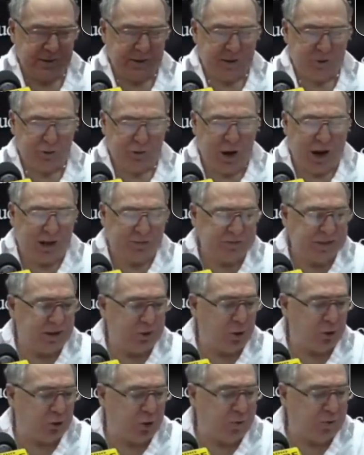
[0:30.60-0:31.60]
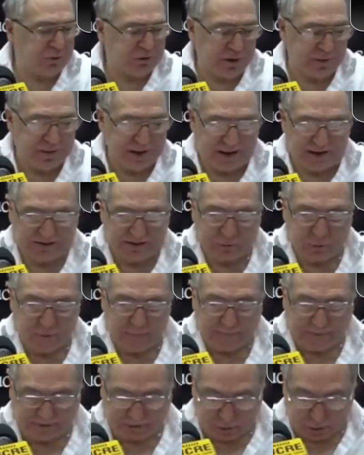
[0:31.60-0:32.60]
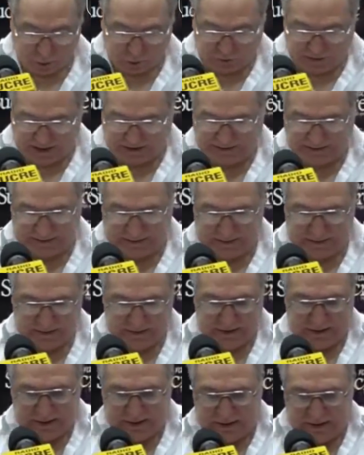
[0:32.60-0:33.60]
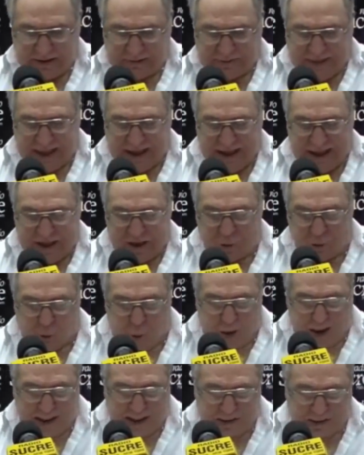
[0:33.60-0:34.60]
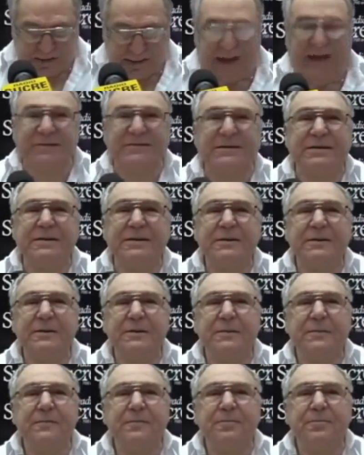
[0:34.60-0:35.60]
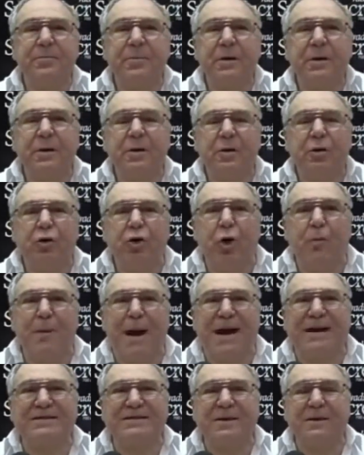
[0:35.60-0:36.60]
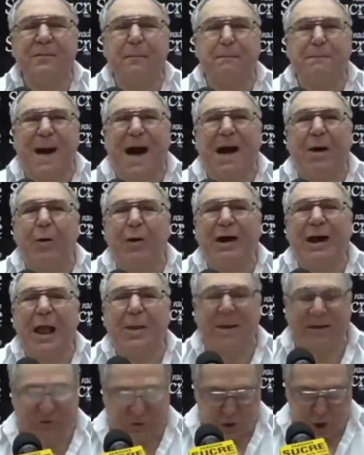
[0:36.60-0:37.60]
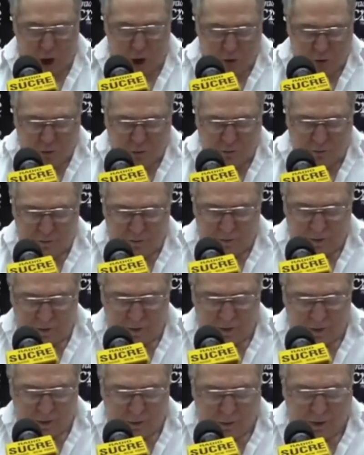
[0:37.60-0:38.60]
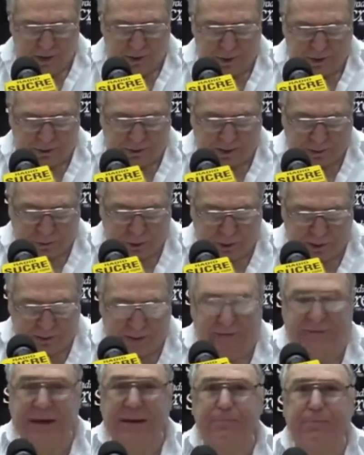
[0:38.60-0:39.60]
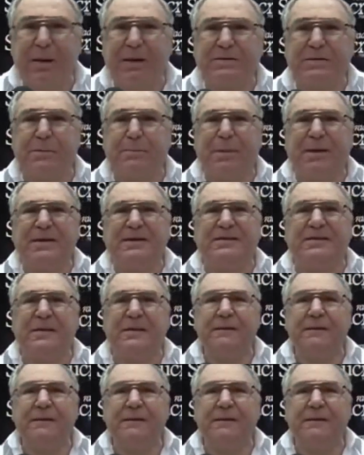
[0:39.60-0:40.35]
Trátenlos como se merece, compatriotas. Delincuentes, lo más bajo de la nación, guardó este, país.